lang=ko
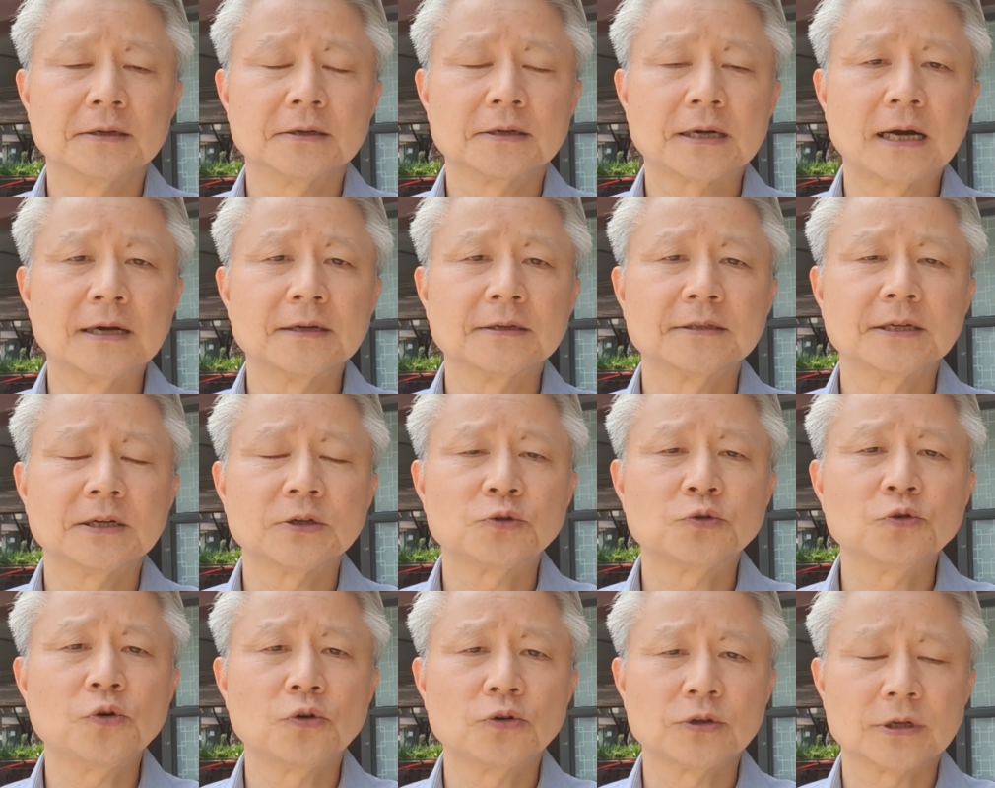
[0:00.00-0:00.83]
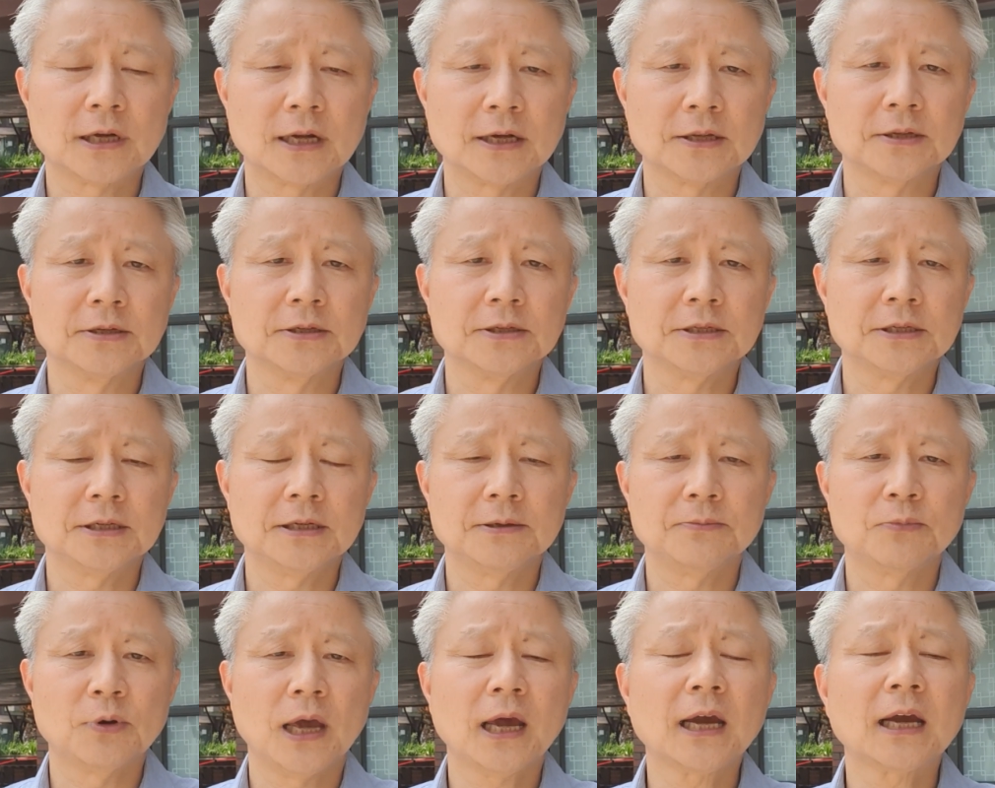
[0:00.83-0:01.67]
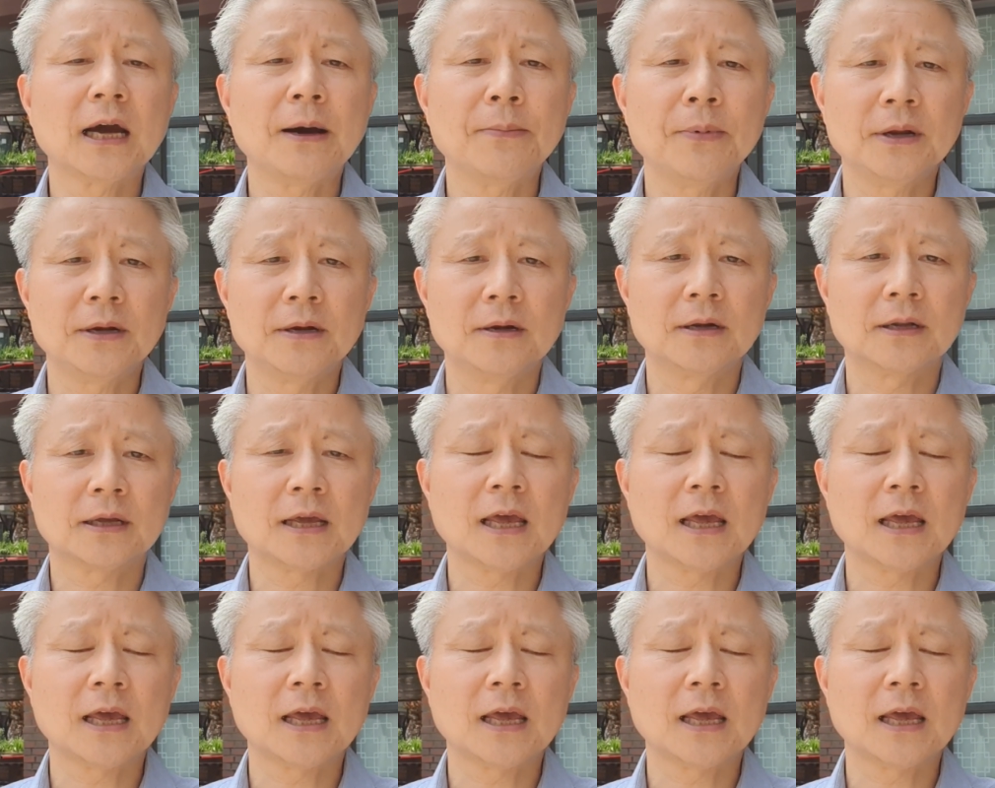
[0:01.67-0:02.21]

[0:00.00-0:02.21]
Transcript: 강제 수용소라든지 뭐핵개발